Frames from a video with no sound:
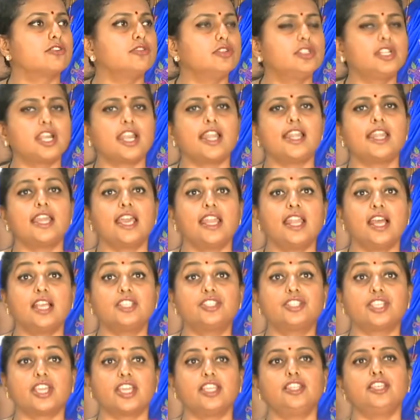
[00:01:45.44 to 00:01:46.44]
కుట్రల్ని ఎలా
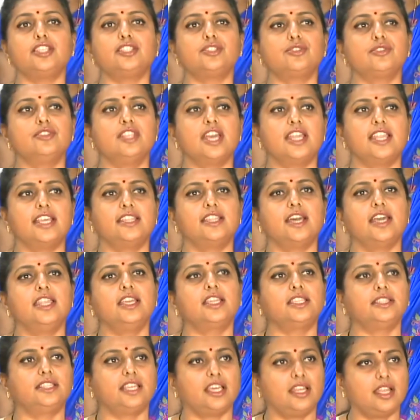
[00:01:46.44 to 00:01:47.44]
ఛేదిస్తుంది అనే
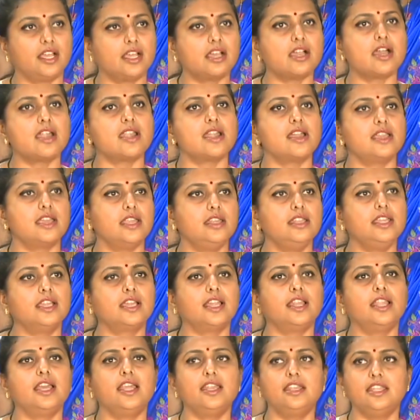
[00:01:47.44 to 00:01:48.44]
దానికి తెలంగాణ
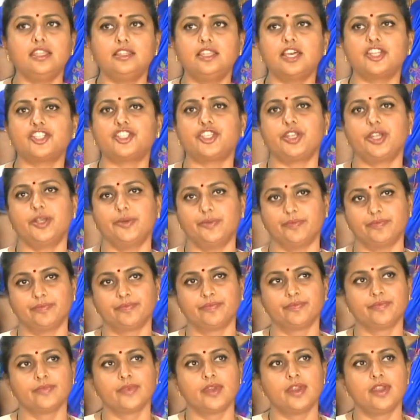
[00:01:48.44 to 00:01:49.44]
ఎన్నికలే నిదర్శనం
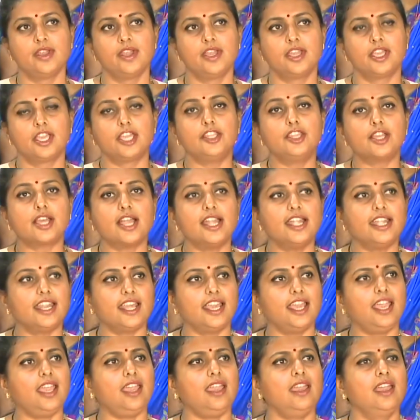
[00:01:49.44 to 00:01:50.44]

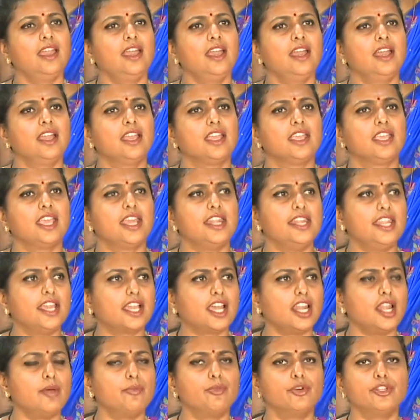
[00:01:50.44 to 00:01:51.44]
ఎందుకంటే
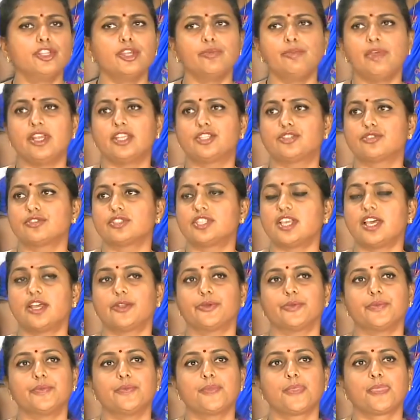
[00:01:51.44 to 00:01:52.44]
ఎన్నికల ముందు మీరు
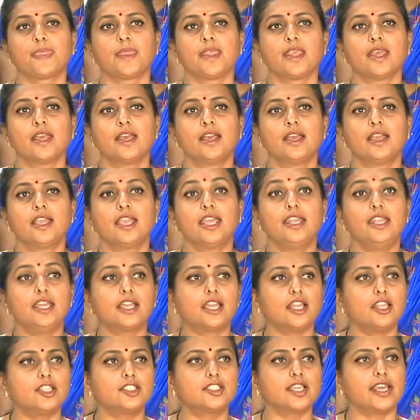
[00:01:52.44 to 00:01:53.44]
చూశారు
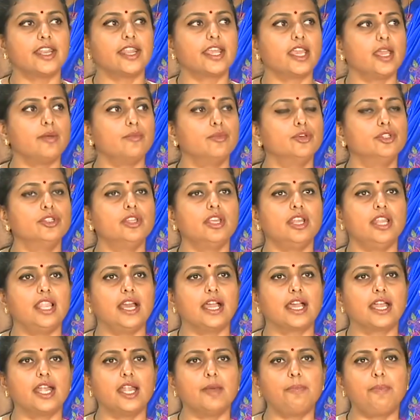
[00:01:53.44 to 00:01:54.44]
ఎన్నికలు జరిగే ముందు
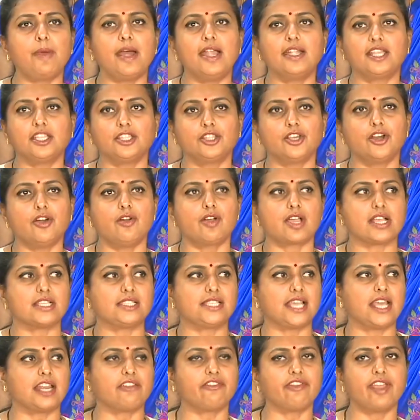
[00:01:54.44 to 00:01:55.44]
లగడపాటితో ఒక
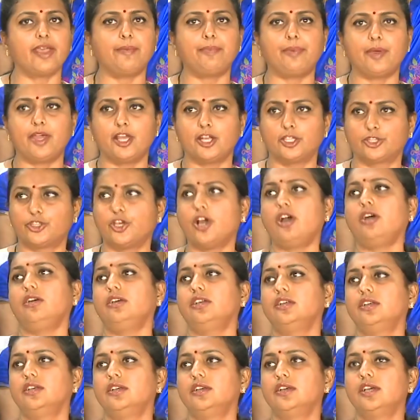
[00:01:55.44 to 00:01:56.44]
సర్వే పేరుతో
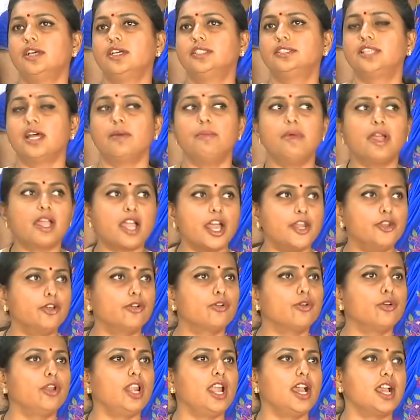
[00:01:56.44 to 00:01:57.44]
తమకు
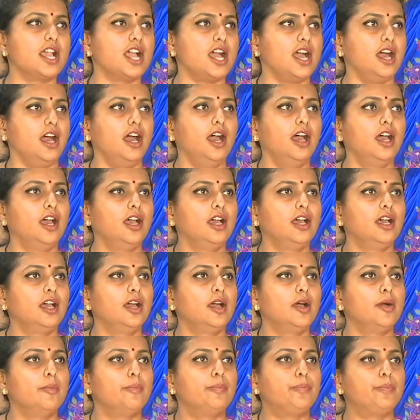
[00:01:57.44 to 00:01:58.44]
అనుకూలంగా
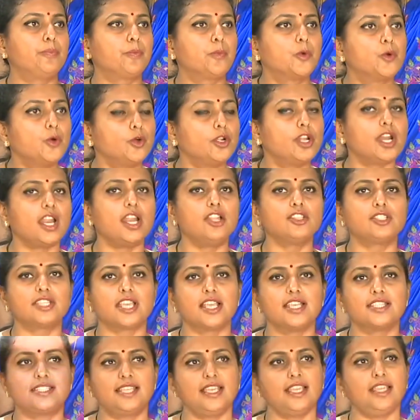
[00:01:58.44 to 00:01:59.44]
కుట్రలు
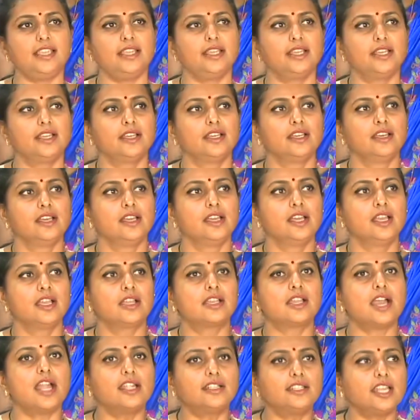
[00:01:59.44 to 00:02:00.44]
చేసి
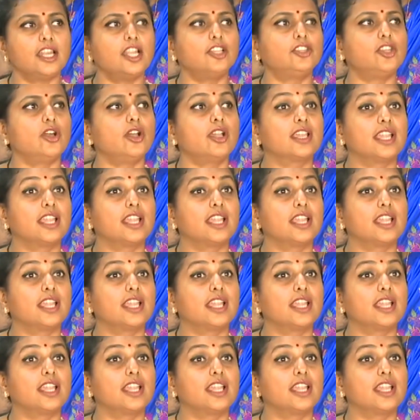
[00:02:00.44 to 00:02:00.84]
కట్టలతో